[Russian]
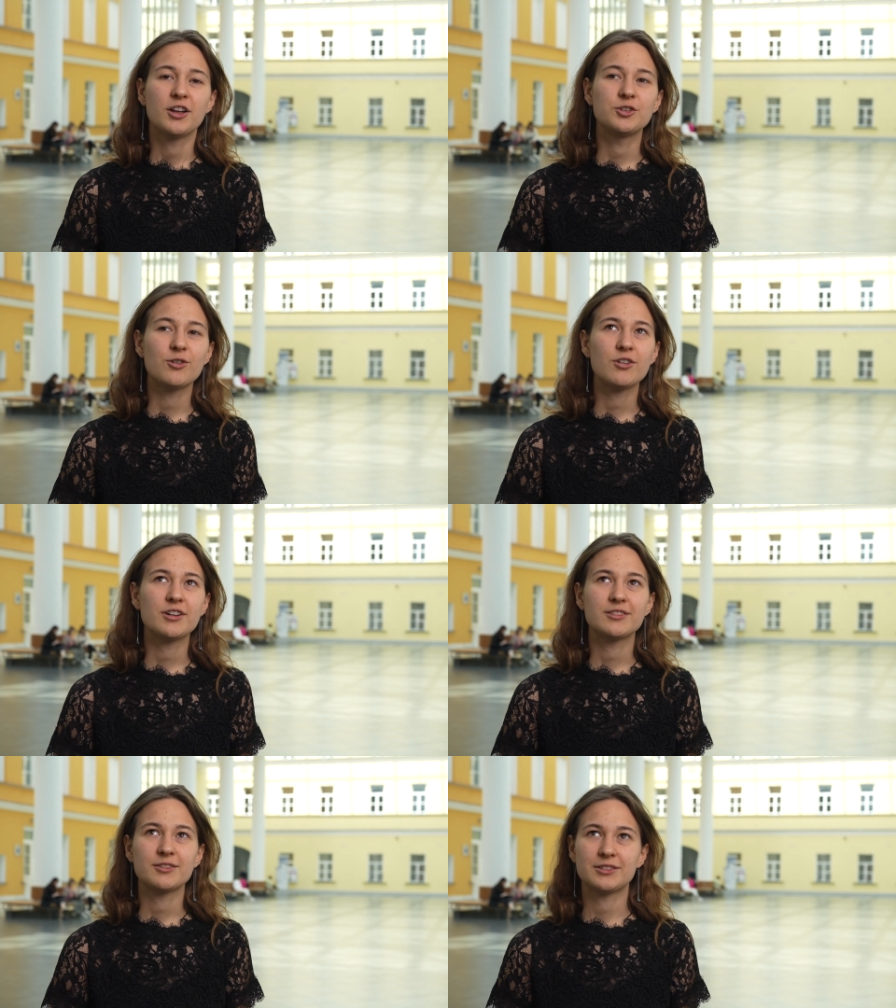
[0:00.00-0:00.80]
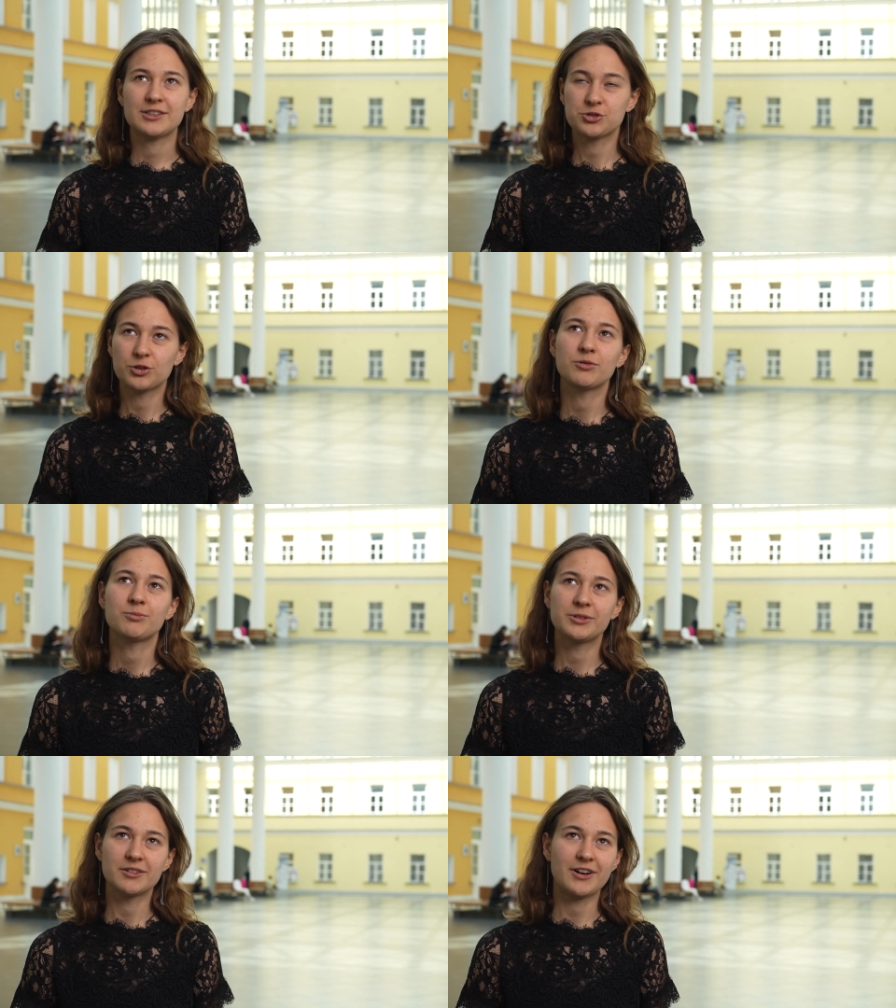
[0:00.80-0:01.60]
Но что
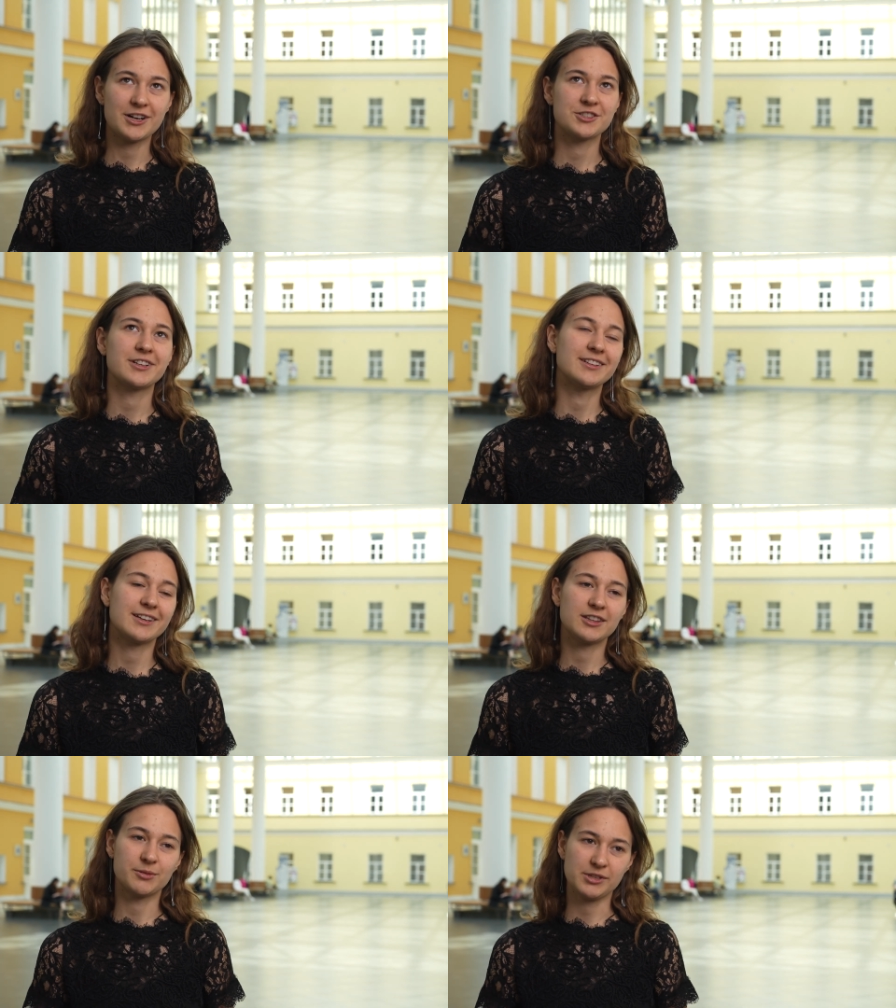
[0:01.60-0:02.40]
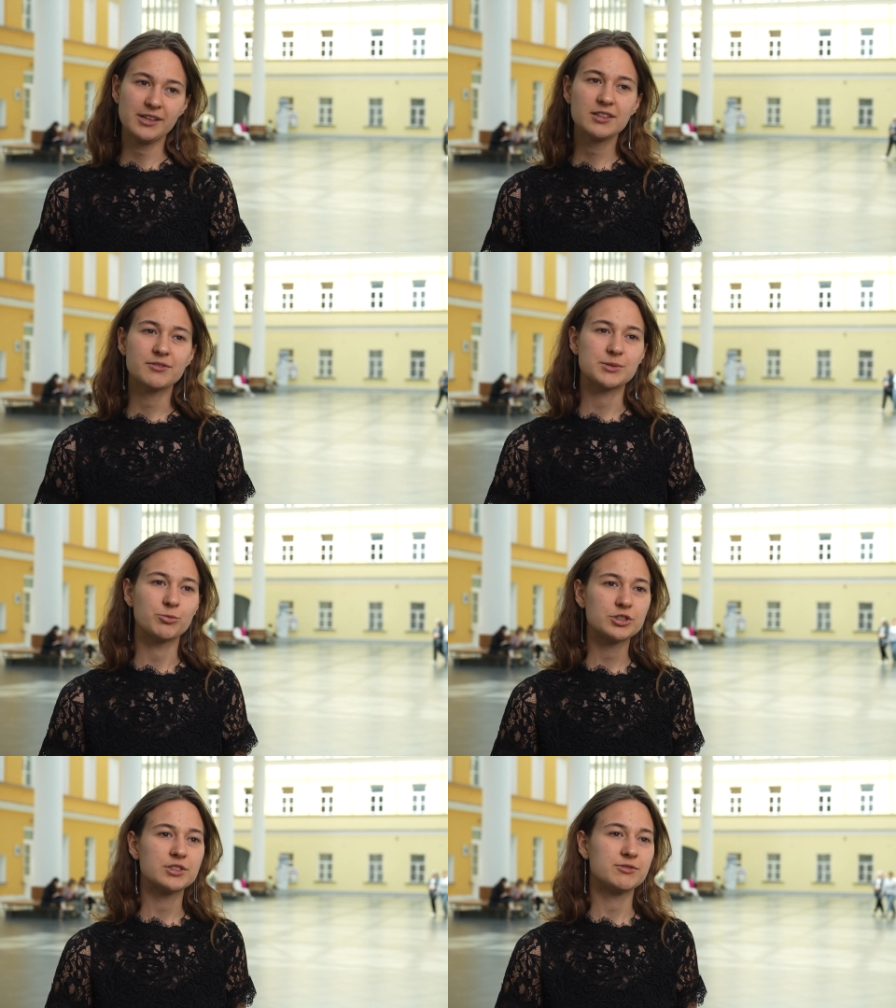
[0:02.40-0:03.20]
было важно конкретно мне, это
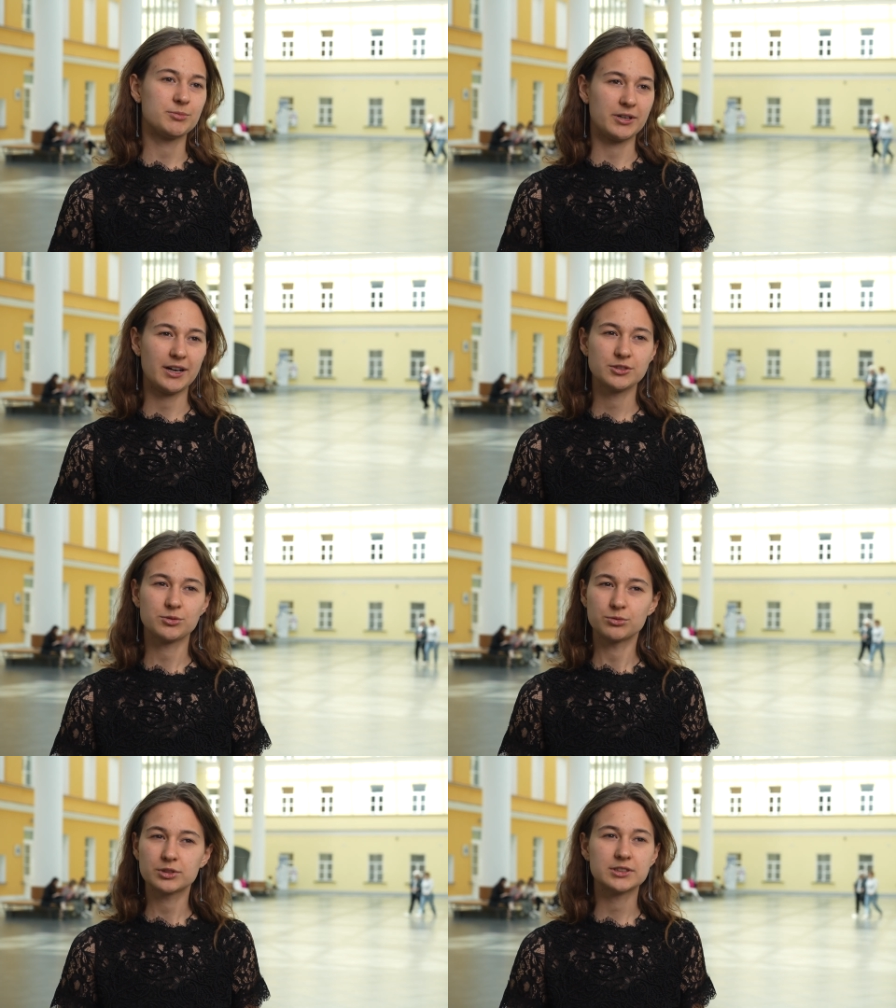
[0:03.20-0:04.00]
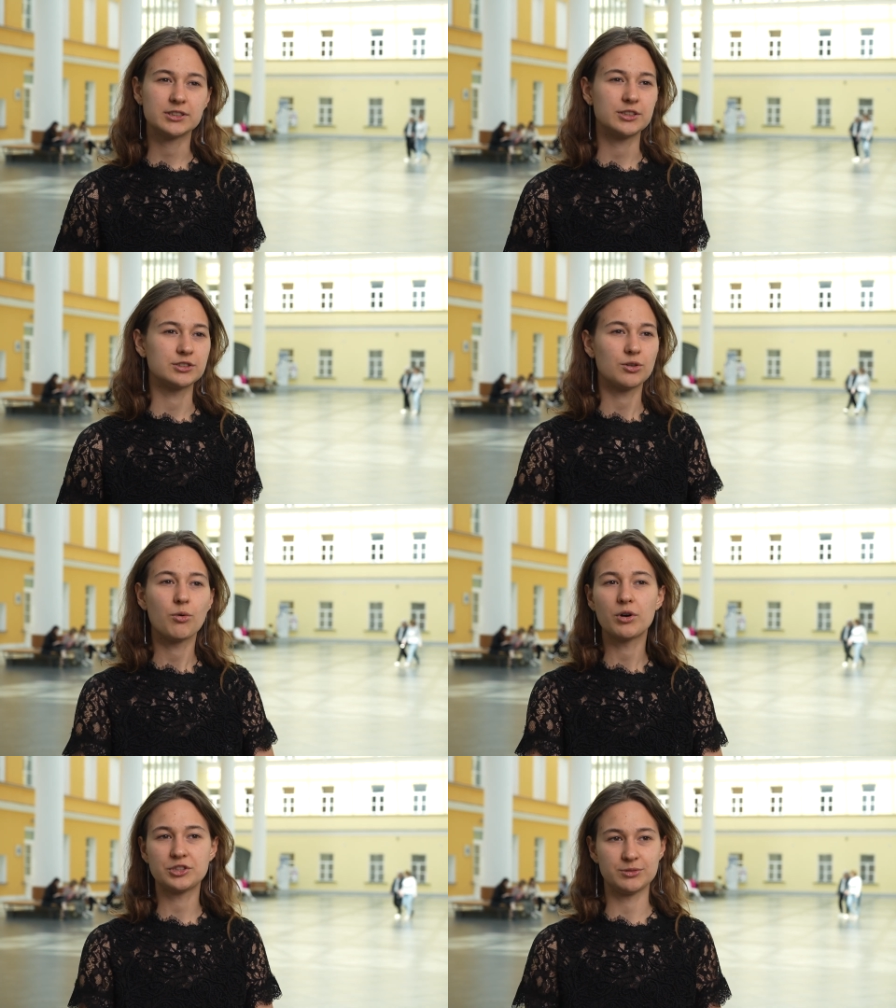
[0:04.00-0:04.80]
возможность выбирать курсы из
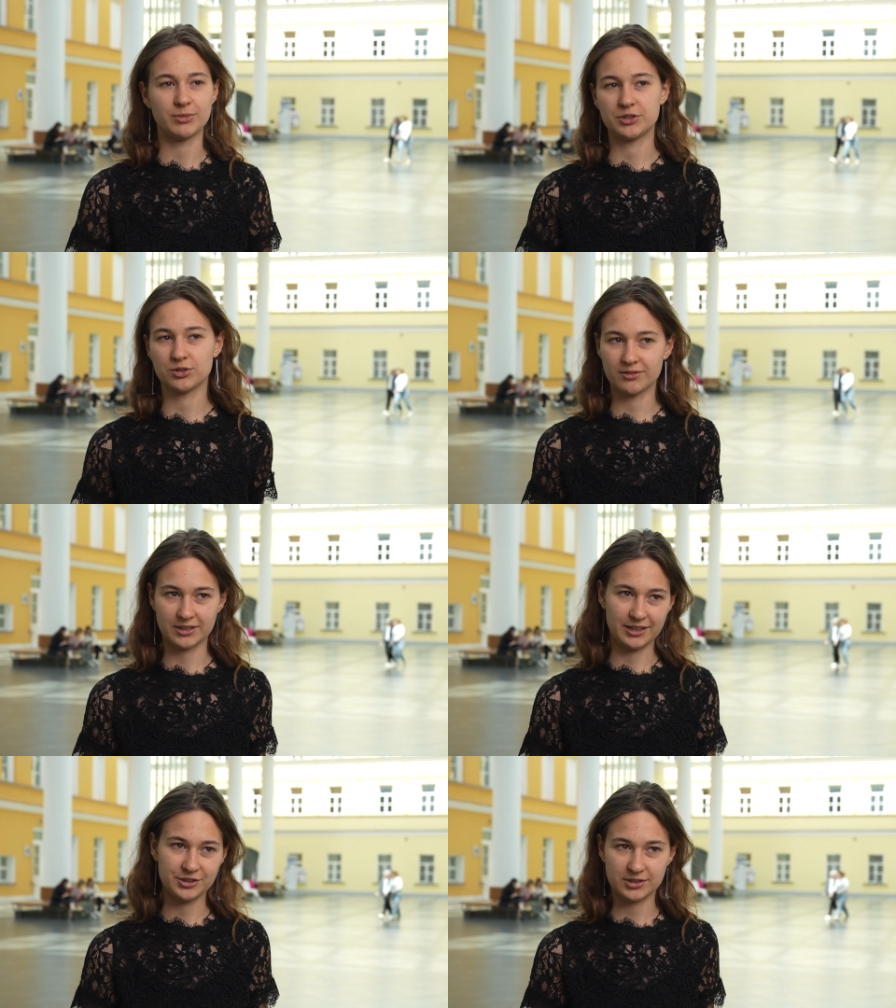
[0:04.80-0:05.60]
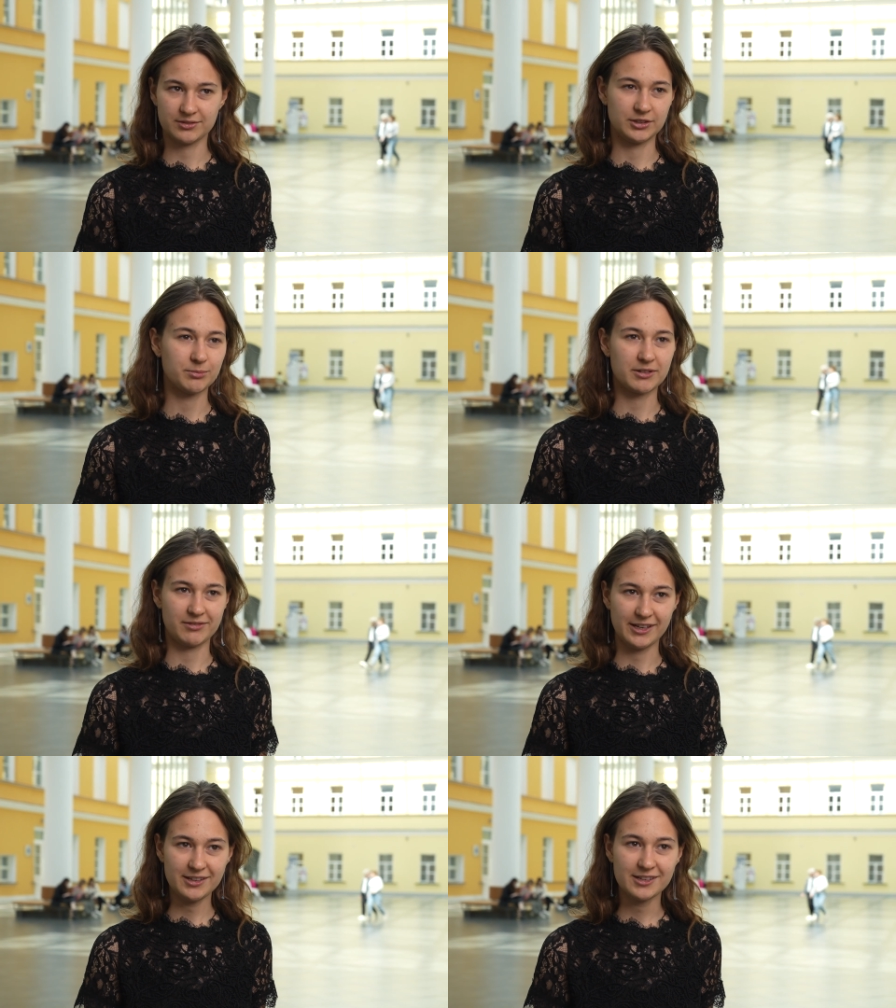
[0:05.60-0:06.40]
очень большого количества
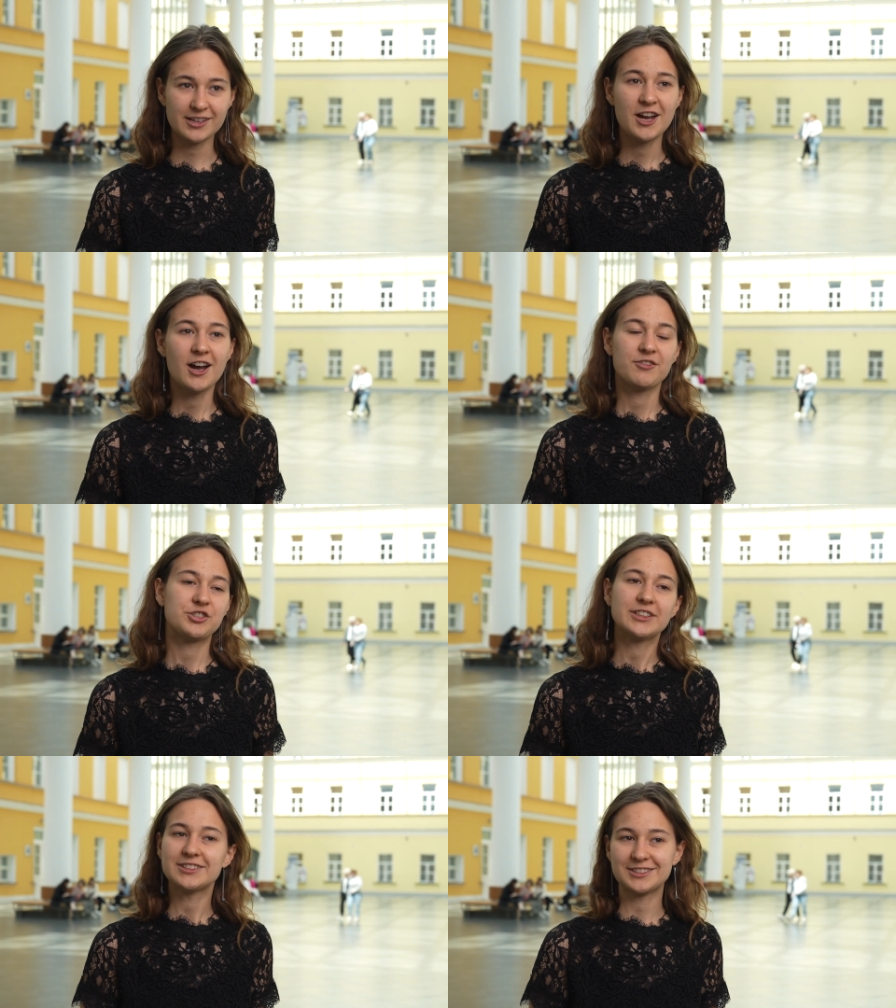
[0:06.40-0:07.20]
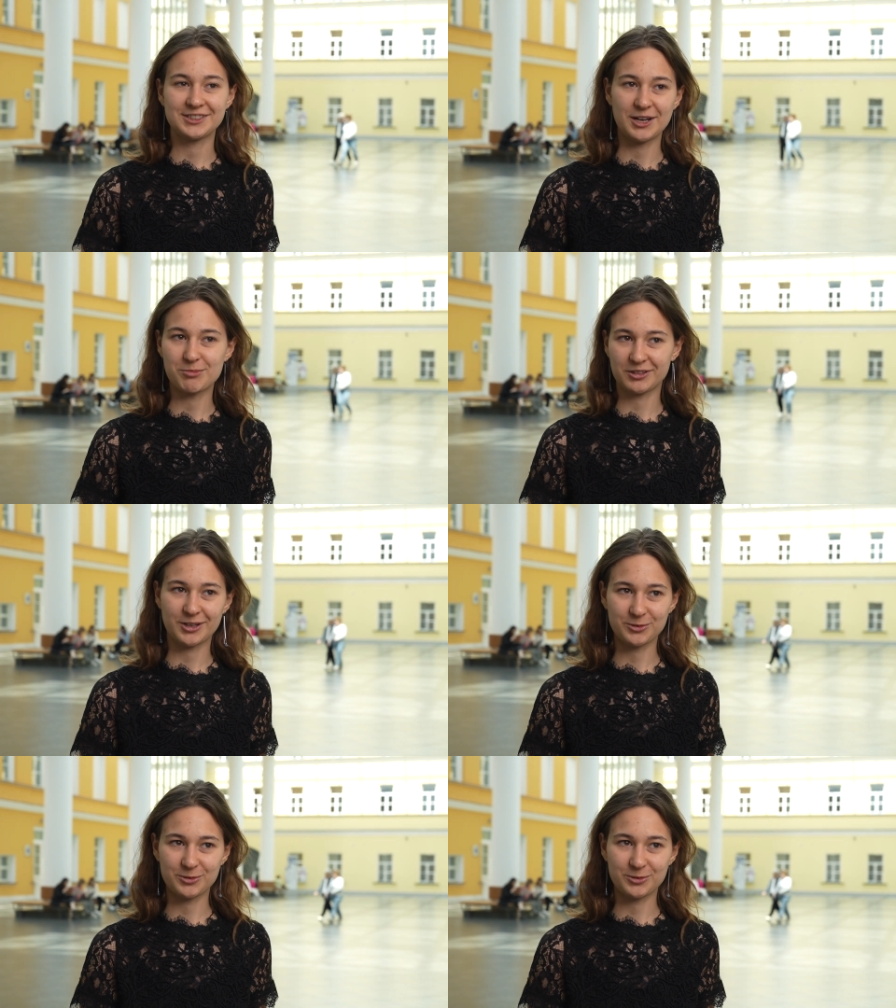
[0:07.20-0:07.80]
направлений. В частности, я брала